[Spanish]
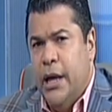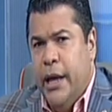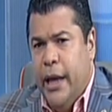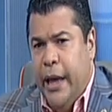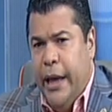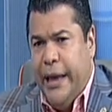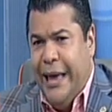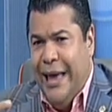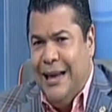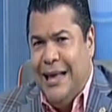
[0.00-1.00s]
eh,
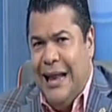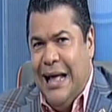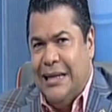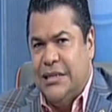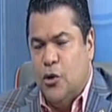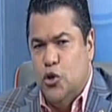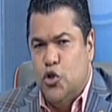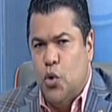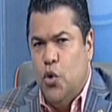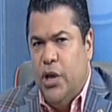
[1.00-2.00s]
que es el que las
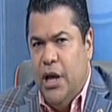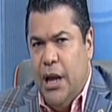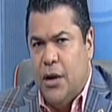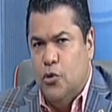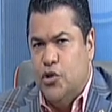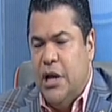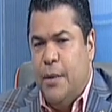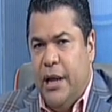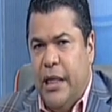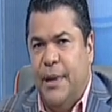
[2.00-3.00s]
construye, las conserva,
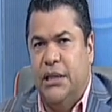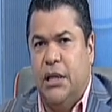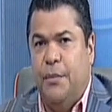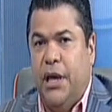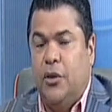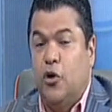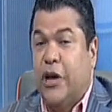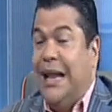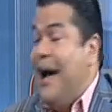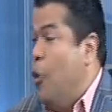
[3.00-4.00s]
le da mantenimiento,
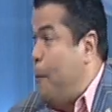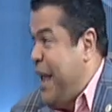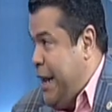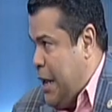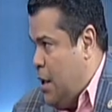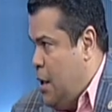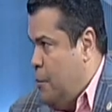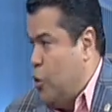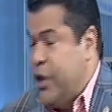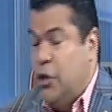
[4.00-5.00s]
que las opera,
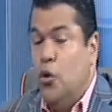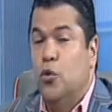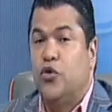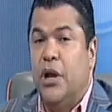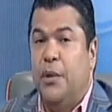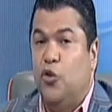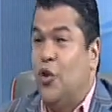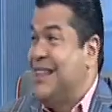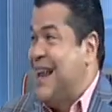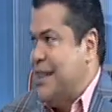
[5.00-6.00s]
porque esto es un servicio
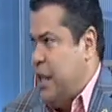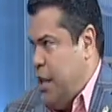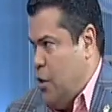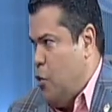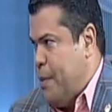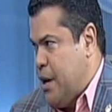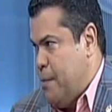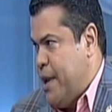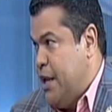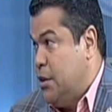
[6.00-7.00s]
estratégico estratégico para el
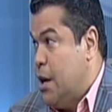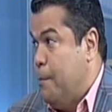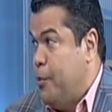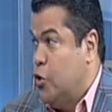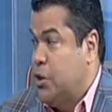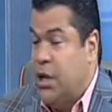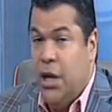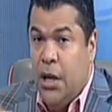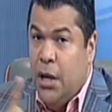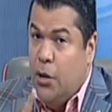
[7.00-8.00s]
país. El transporte
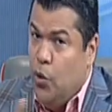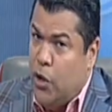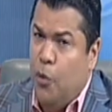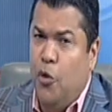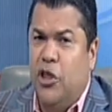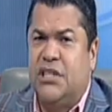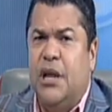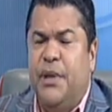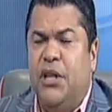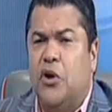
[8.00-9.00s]
no es como dice el
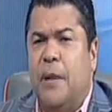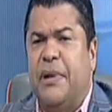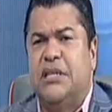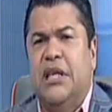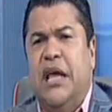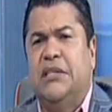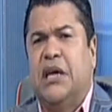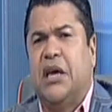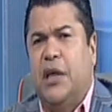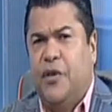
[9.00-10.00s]
ministro de la Presidencia
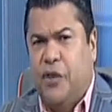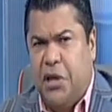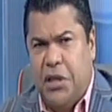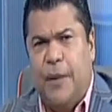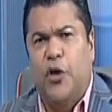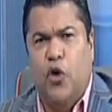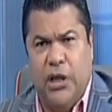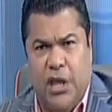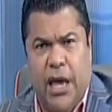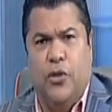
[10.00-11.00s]
que debe ser rentable. Yo
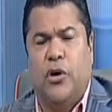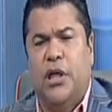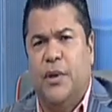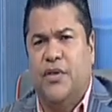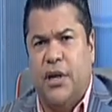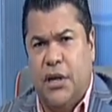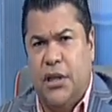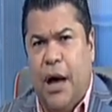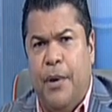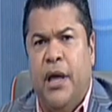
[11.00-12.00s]
entiendo que debe ser
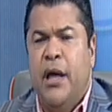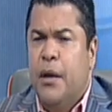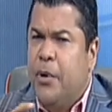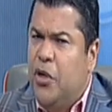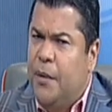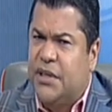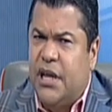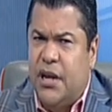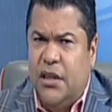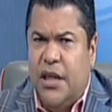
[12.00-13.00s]
rentable, pero debe
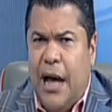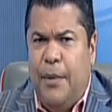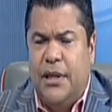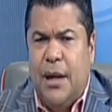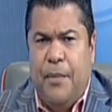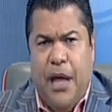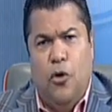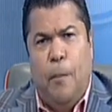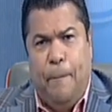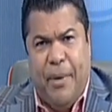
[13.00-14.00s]
ser rentable también
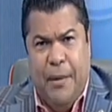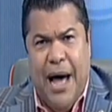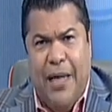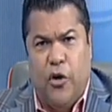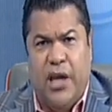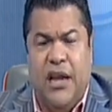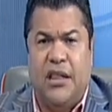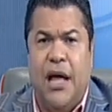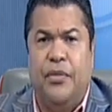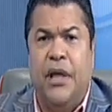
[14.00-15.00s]
los privados que le
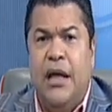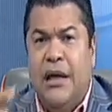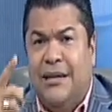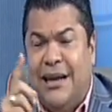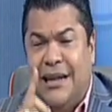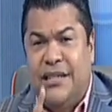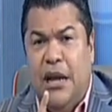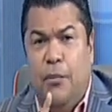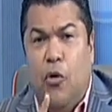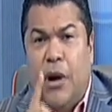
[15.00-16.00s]
están, se,
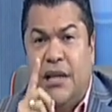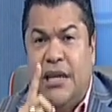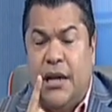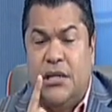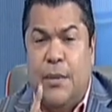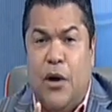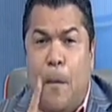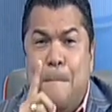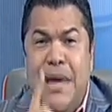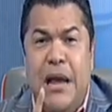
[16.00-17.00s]
reservó, se
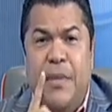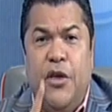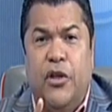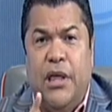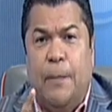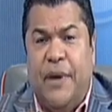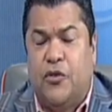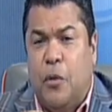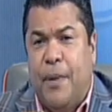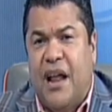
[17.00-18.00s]
reservaron mil millones de
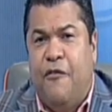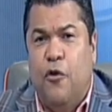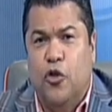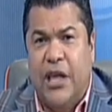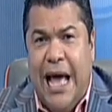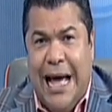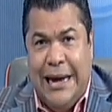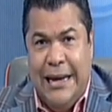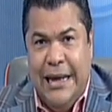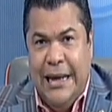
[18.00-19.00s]
pesos para
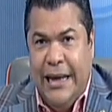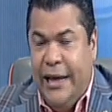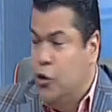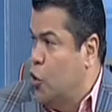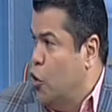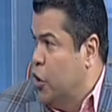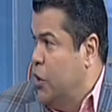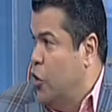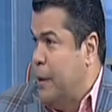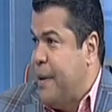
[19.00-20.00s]
fondear estos
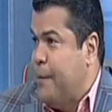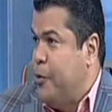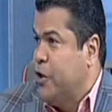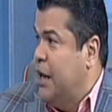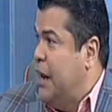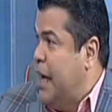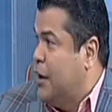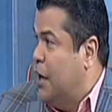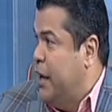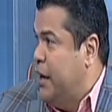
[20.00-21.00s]
corredores, porque
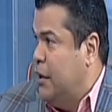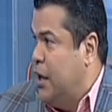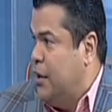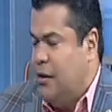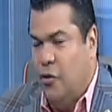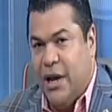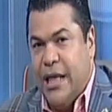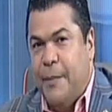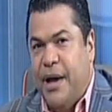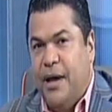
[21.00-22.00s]
la, lo que
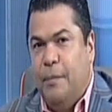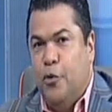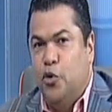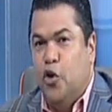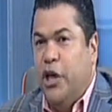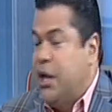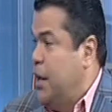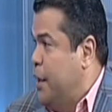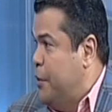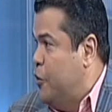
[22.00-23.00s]
llaman el punto de
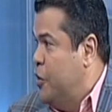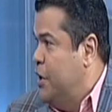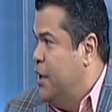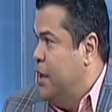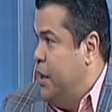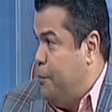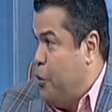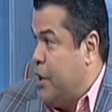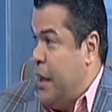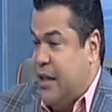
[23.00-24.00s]
equilibrio y
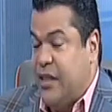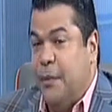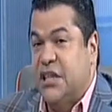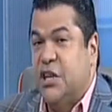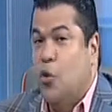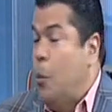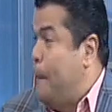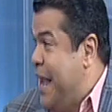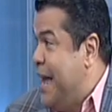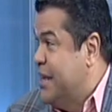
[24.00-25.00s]
porque establecieron un
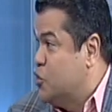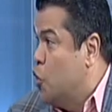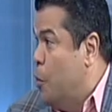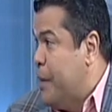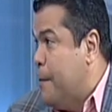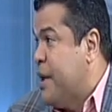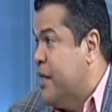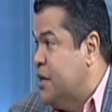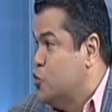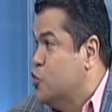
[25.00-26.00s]
peaje sombra para
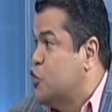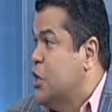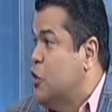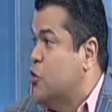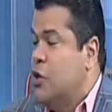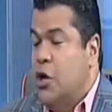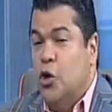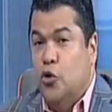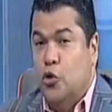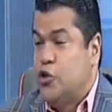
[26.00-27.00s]
dar subsidio,
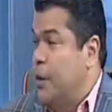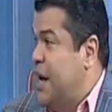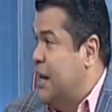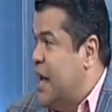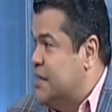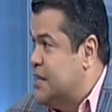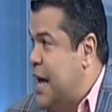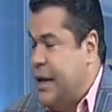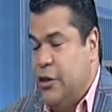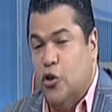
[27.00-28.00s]
no se va a
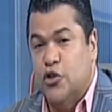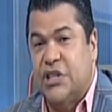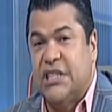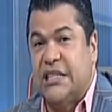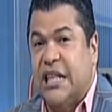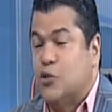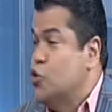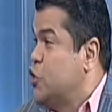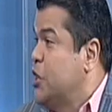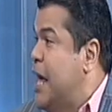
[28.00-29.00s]
alcanzar. Entonces ah,
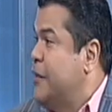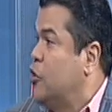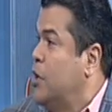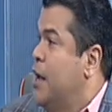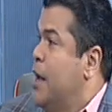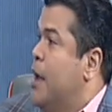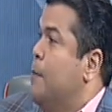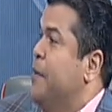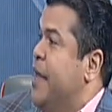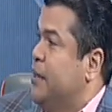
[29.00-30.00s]
pero es cierto lo
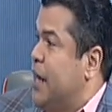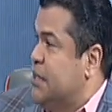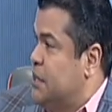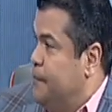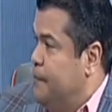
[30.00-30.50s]
que, espérate,